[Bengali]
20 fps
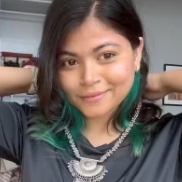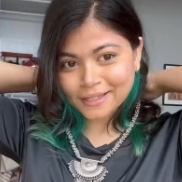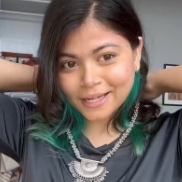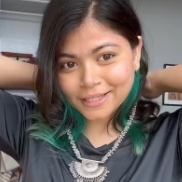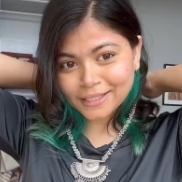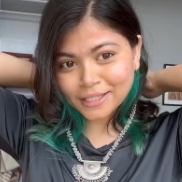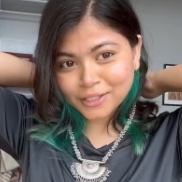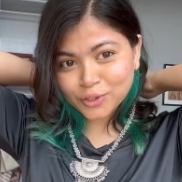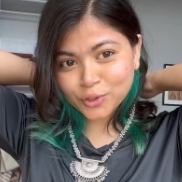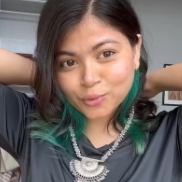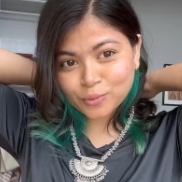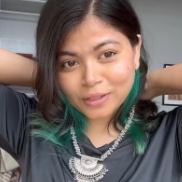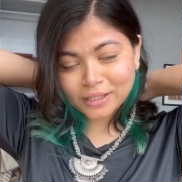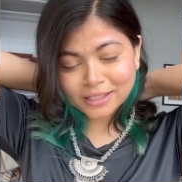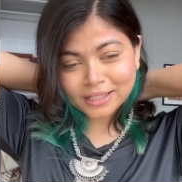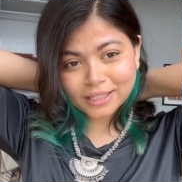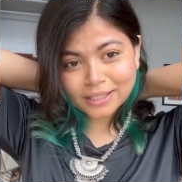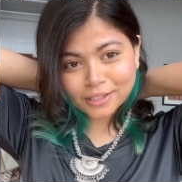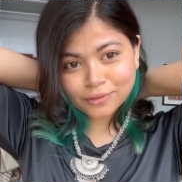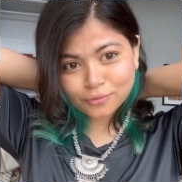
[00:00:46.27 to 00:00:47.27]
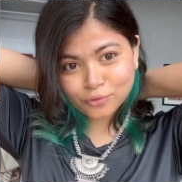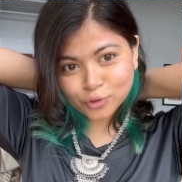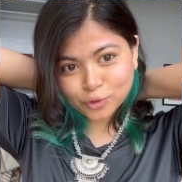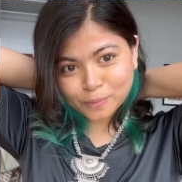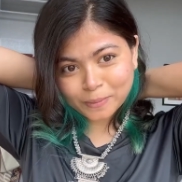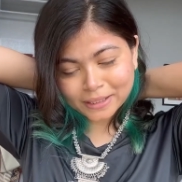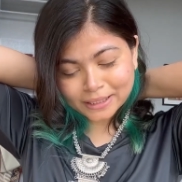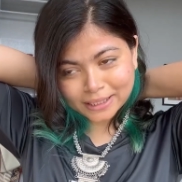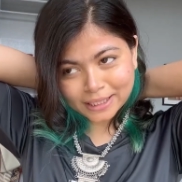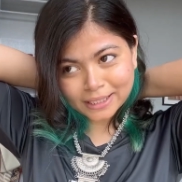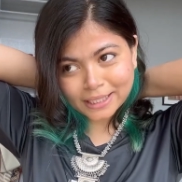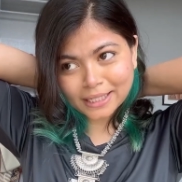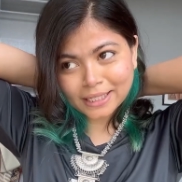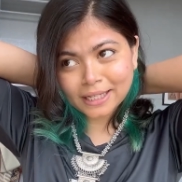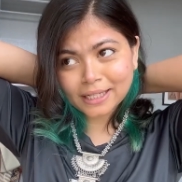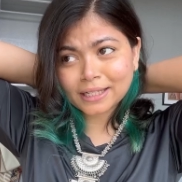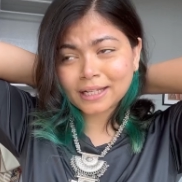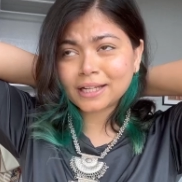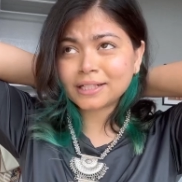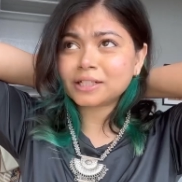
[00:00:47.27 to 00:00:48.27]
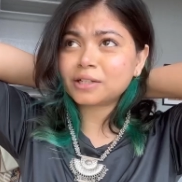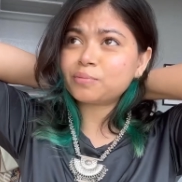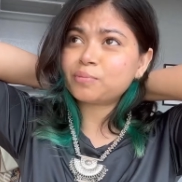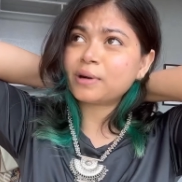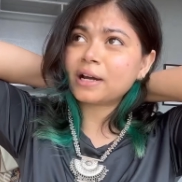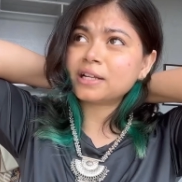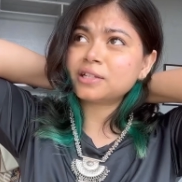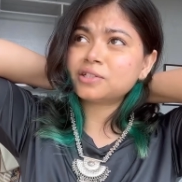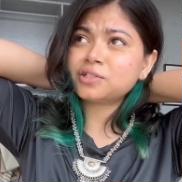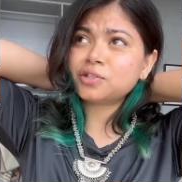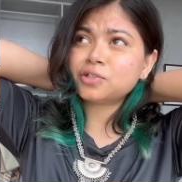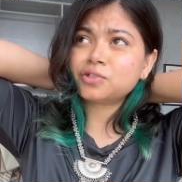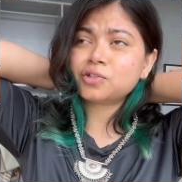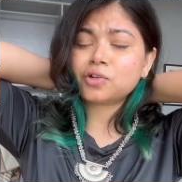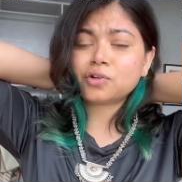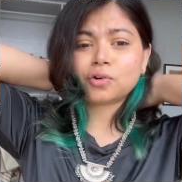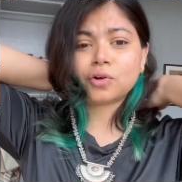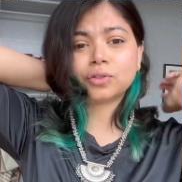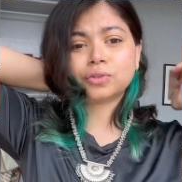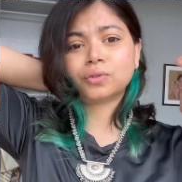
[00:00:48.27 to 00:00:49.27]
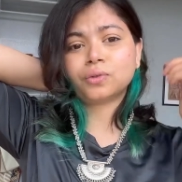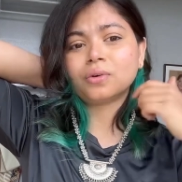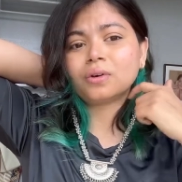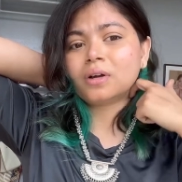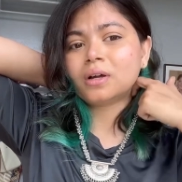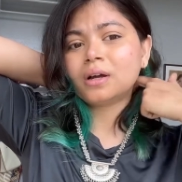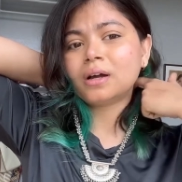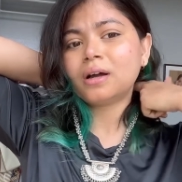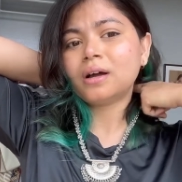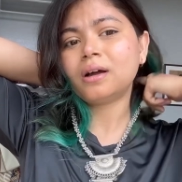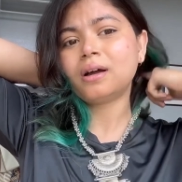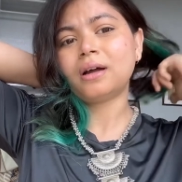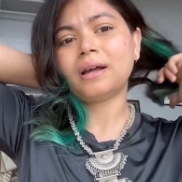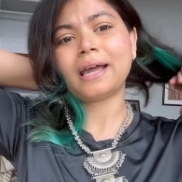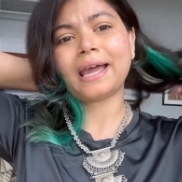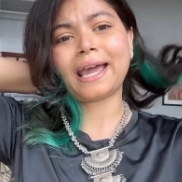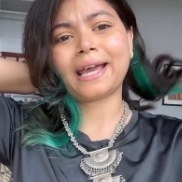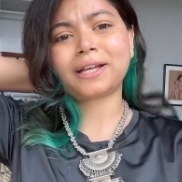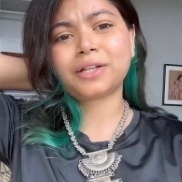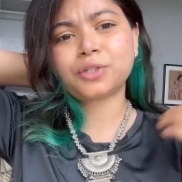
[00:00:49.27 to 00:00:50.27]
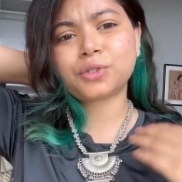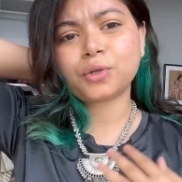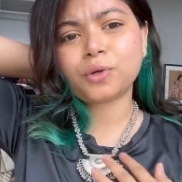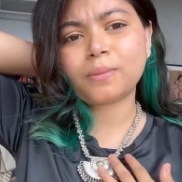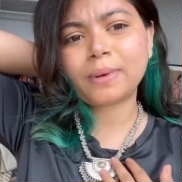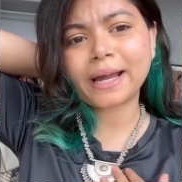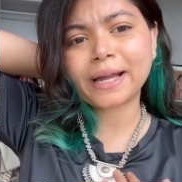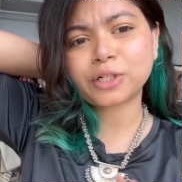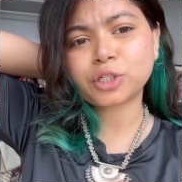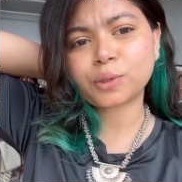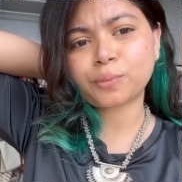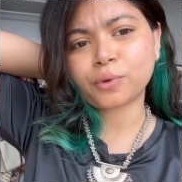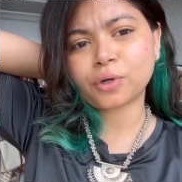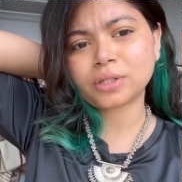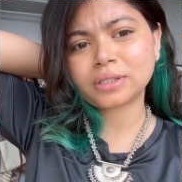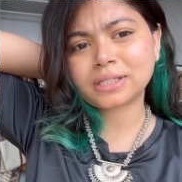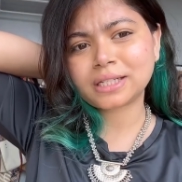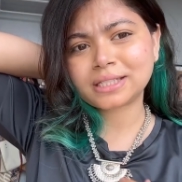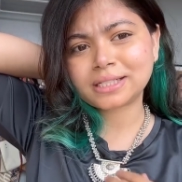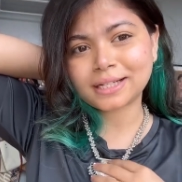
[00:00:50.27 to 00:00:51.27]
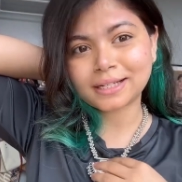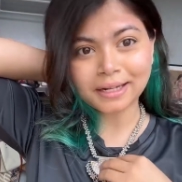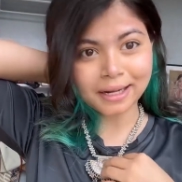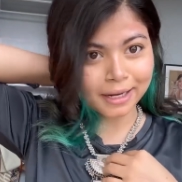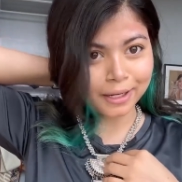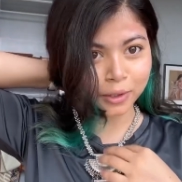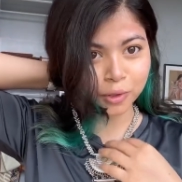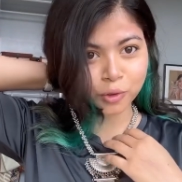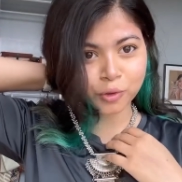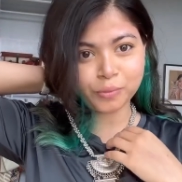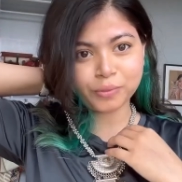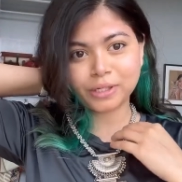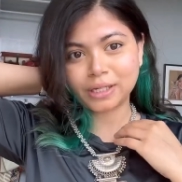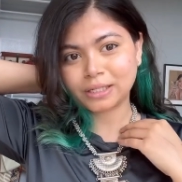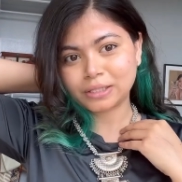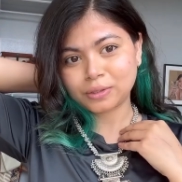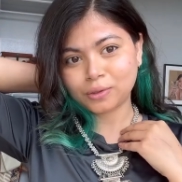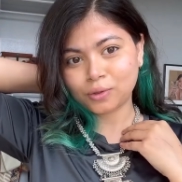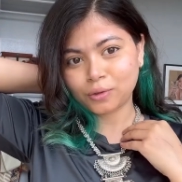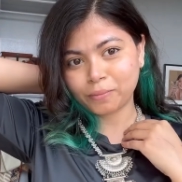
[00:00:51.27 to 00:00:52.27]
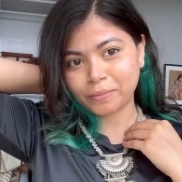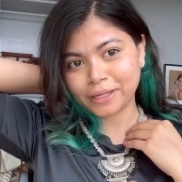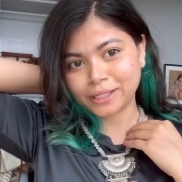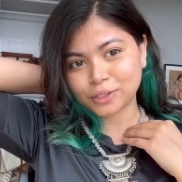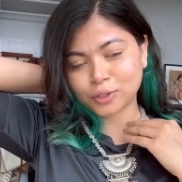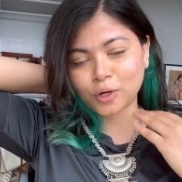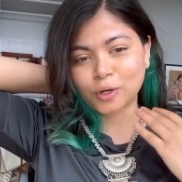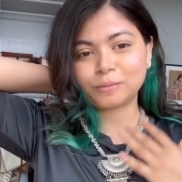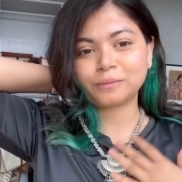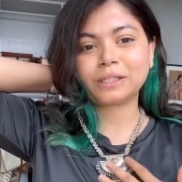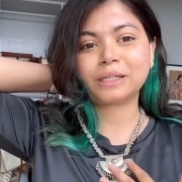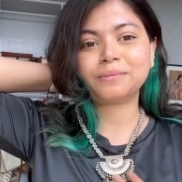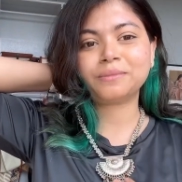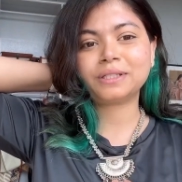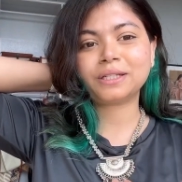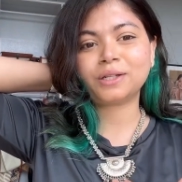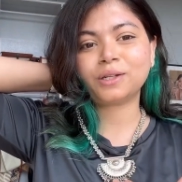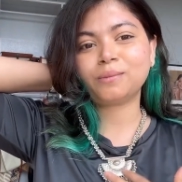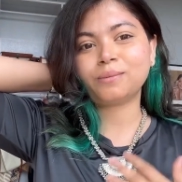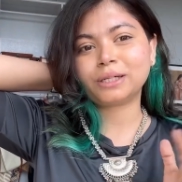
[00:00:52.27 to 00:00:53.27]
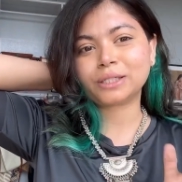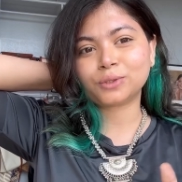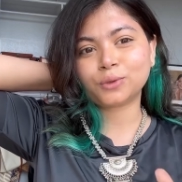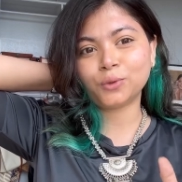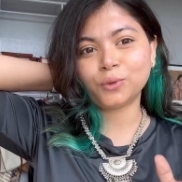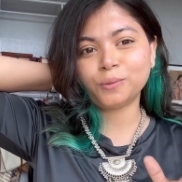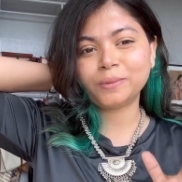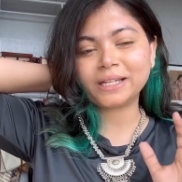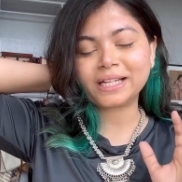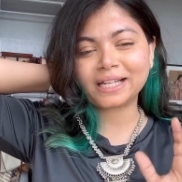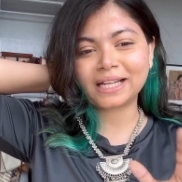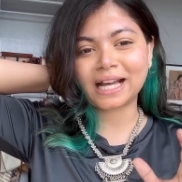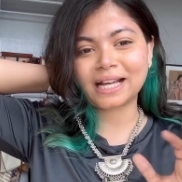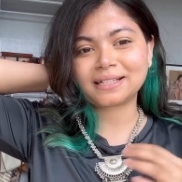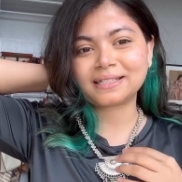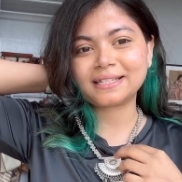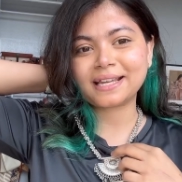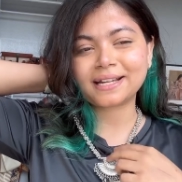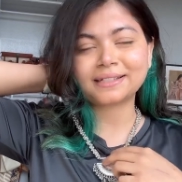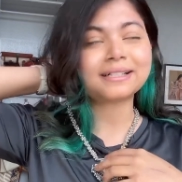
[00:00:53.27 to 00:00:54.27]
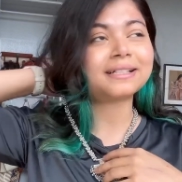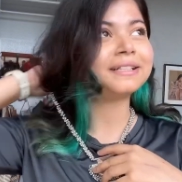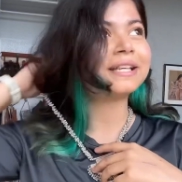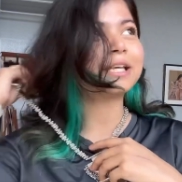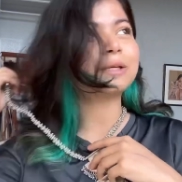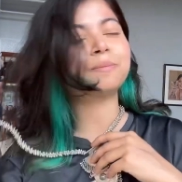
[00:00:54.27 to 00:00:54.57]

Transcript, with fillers: এটা নিউ মার্কেটের ফুটপাথ থেকে কেনা এটার প্রাইস নিয়েছিল কত একশো বা একশো টাকা এরকম নিয়েছিল বেশ কম দাম ছিল বাট খুবই ক্লাসি একটা নেক